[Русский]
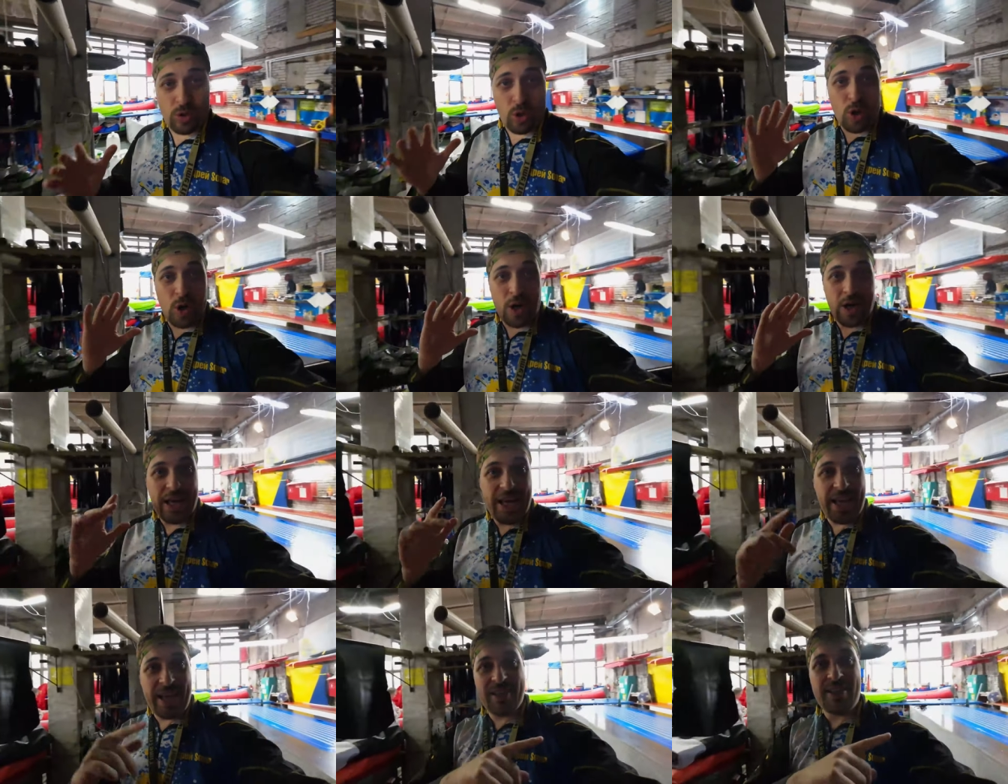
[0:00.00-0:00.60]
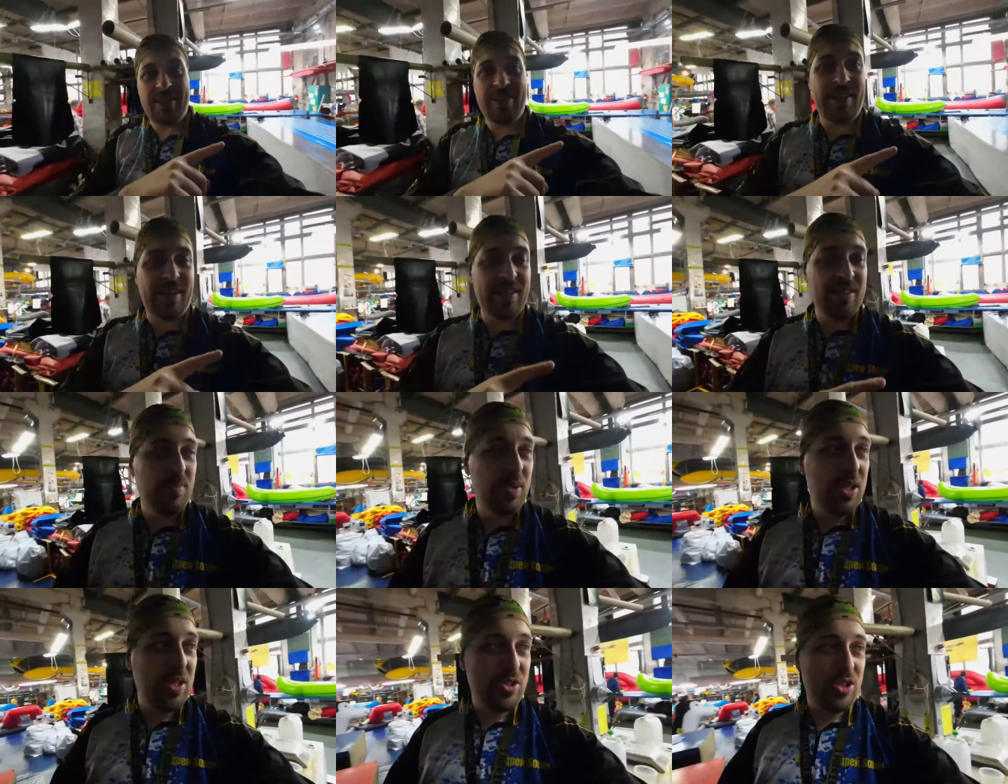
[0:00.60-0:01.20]
то этот
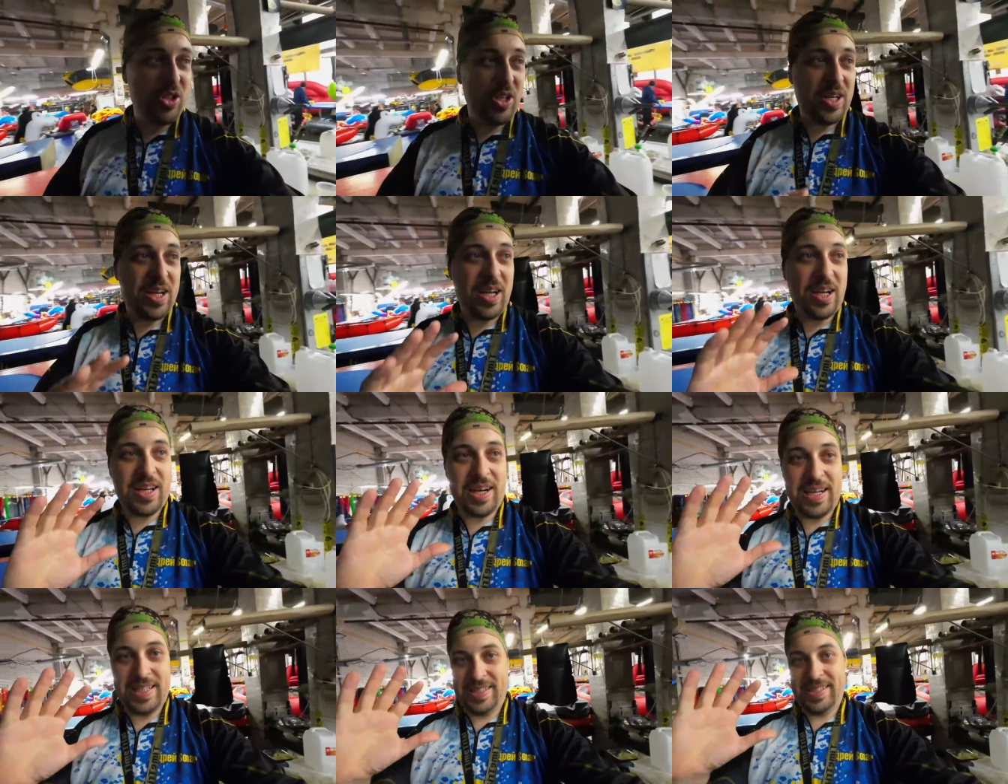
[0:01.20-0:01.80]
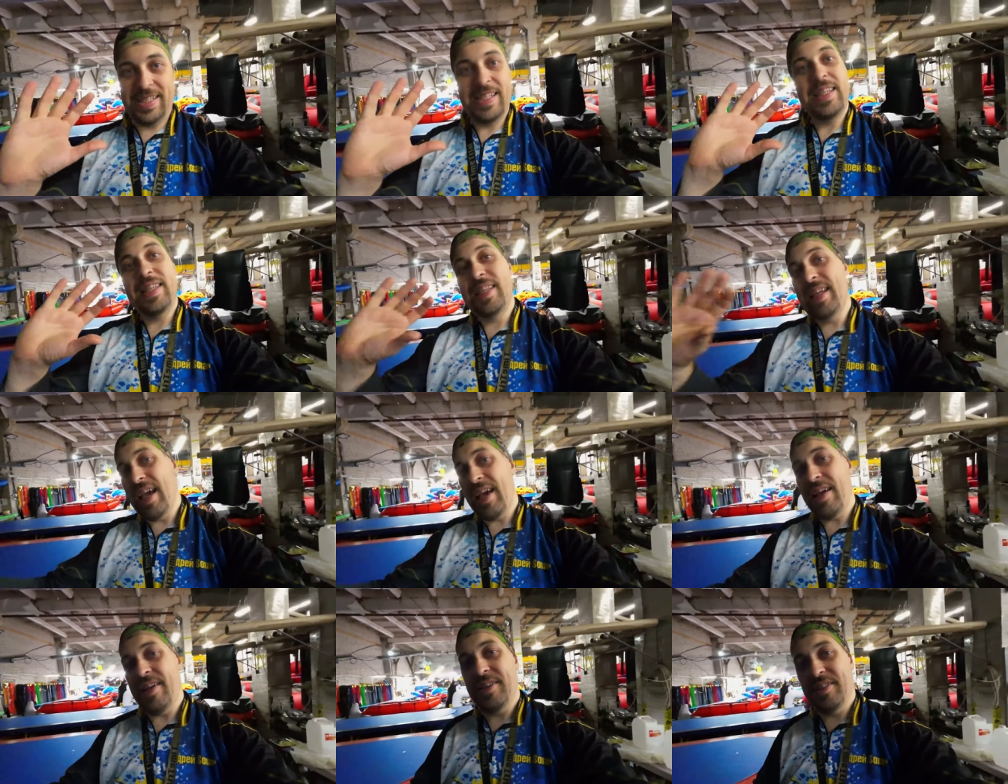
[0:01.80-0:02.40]
размерчик как раз
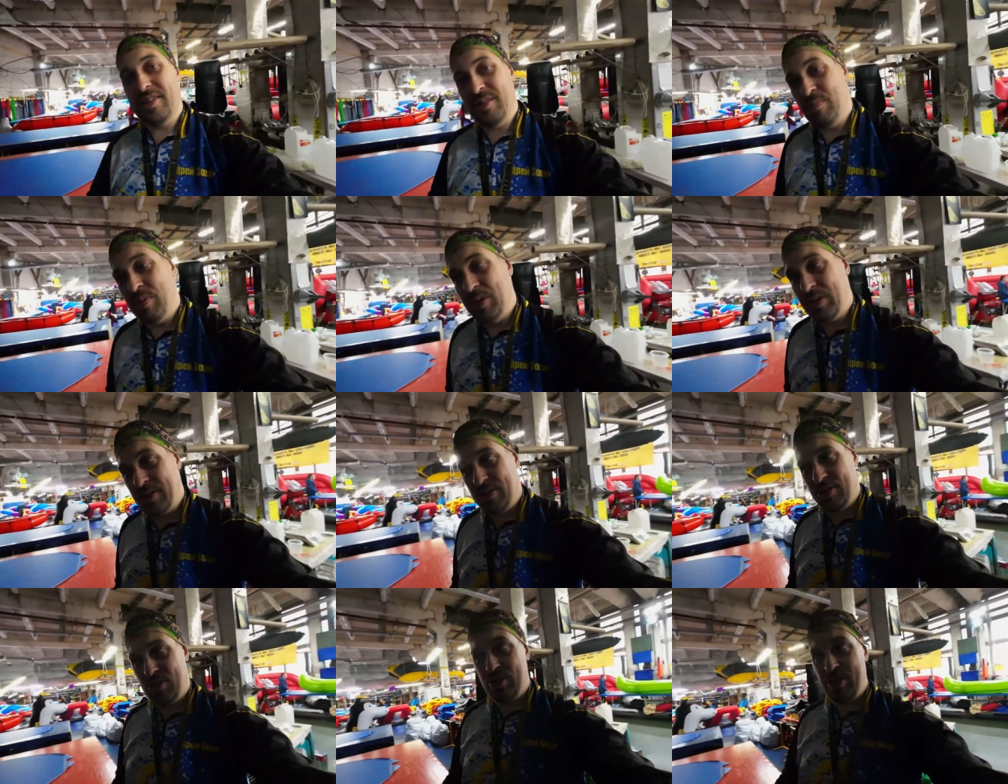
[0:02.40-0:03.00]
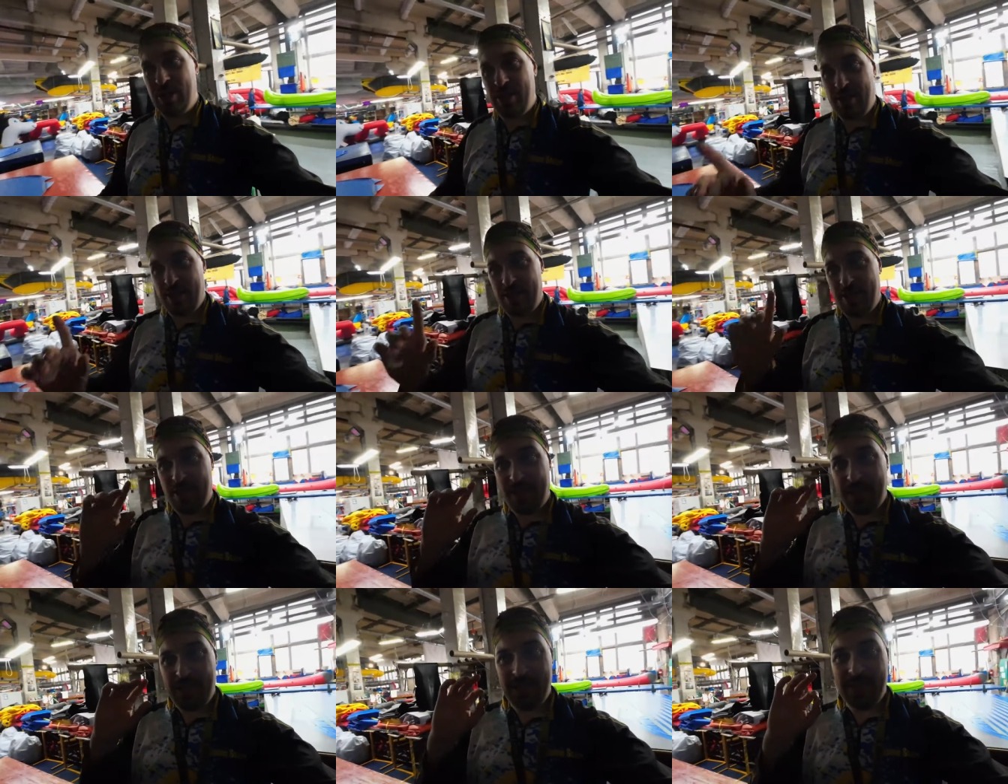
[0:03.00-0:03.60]
не избыточный
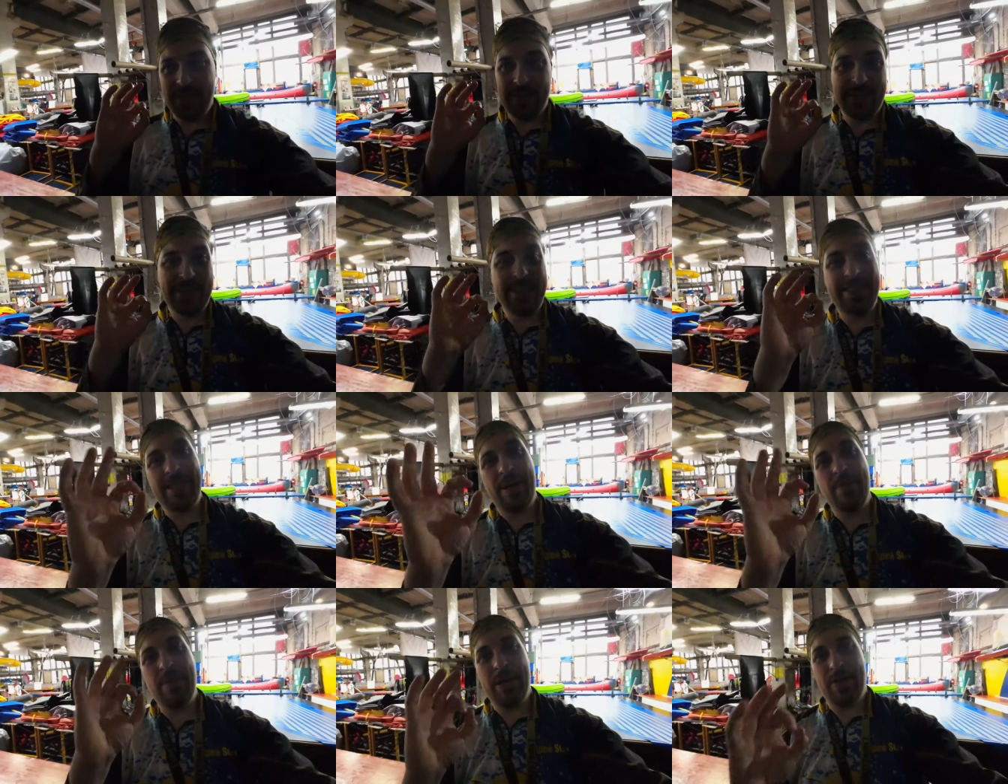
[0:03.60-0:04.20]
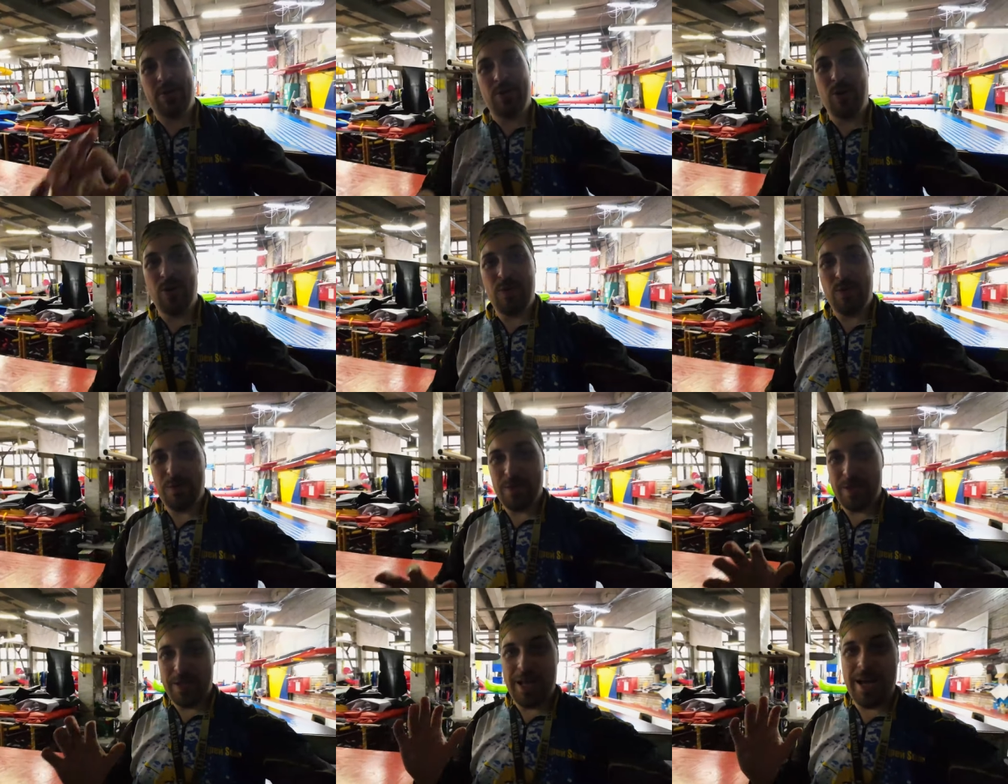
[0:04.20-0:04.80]
и самое то
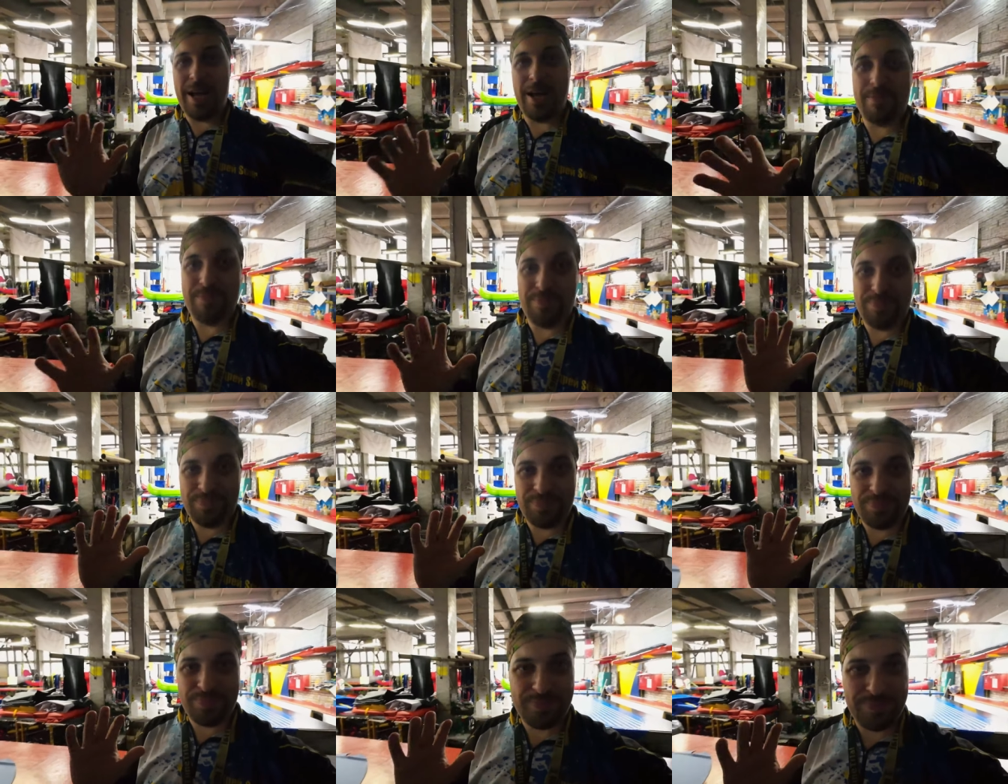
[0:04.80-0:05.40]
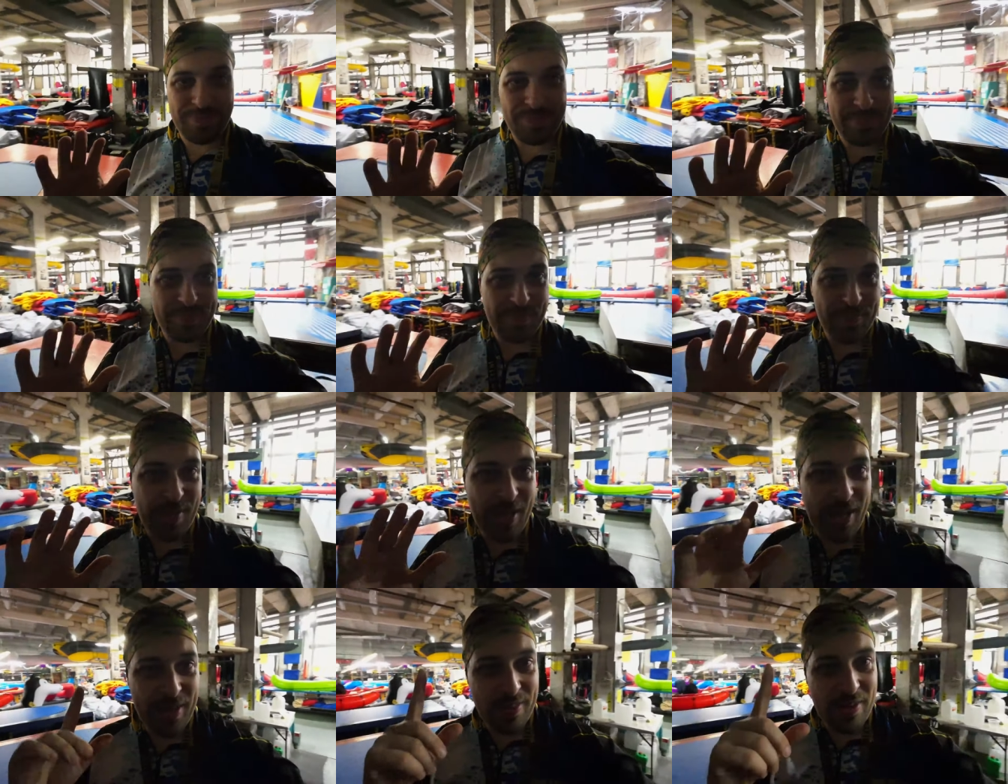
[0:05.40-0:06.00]
для
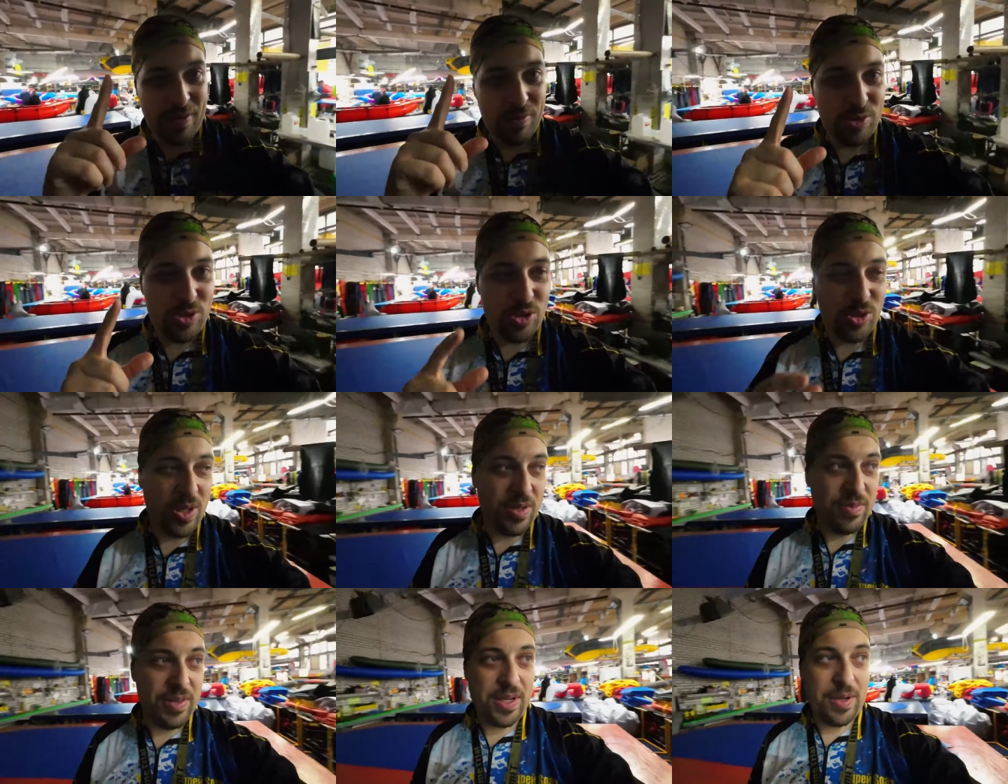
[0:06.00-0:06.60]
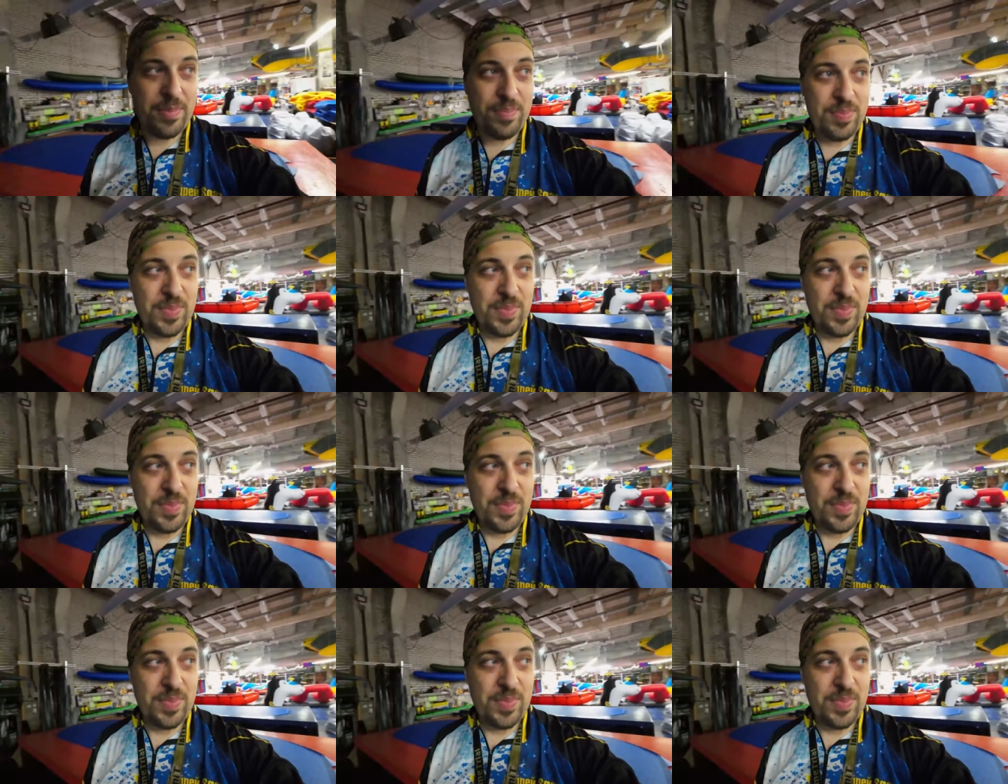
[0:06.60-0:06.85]
одного человека.